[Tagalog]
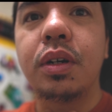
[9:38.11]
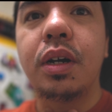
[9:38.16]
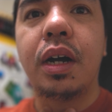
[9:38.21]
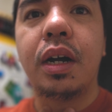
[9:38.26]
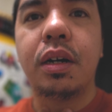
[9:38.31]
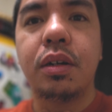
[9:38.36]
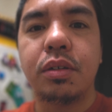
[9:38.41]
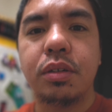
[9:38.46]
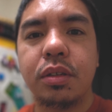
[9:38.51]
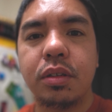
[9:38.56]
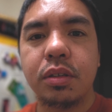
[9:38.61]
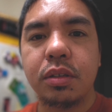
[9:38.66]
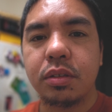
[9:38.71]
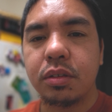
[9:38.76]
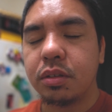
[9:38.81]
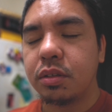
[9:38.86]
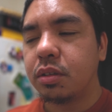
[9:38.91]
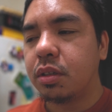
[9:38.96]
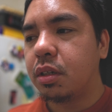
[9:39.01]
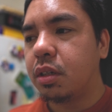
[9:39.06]
kaon.
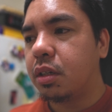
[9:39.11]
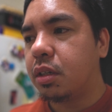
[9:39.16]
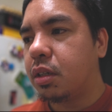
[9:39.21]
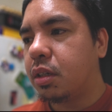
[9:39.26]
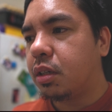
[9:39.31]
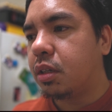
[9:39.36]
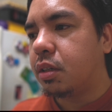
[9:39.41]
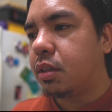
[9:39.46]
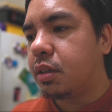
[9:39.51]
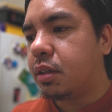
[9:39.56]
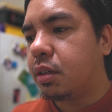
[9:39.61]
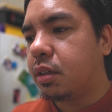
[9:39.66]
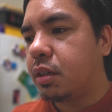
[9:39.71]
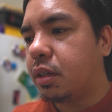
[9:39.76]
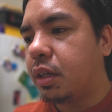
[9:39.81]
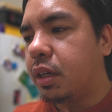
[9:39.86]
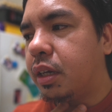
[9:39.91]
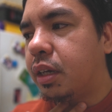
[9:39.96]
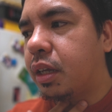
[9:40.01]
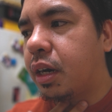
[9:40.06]

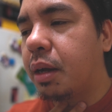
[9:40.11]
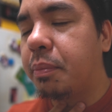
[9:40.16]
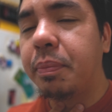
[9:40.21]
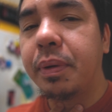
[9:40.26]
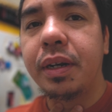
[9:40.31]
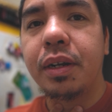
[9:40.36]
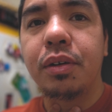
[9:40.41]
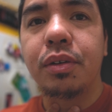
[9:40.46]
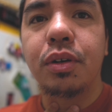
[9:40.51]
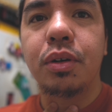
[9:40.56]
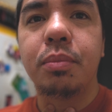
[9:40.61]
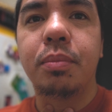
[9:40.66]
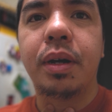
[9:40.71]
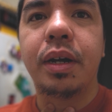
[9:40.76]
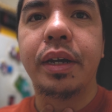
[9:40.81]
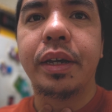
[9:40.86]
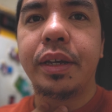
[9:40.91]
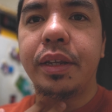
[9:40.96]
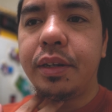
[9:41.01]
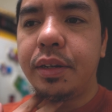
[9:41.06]
Nahihirapan akong
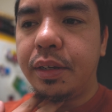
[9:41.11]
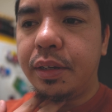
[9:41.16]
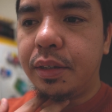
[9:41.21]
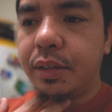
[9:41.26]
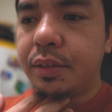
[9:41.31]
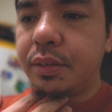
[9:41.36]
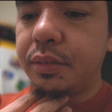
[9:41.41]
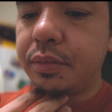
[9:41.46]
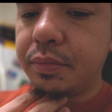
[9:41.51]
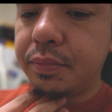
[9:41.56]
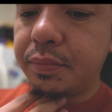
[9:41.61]
kumain. And,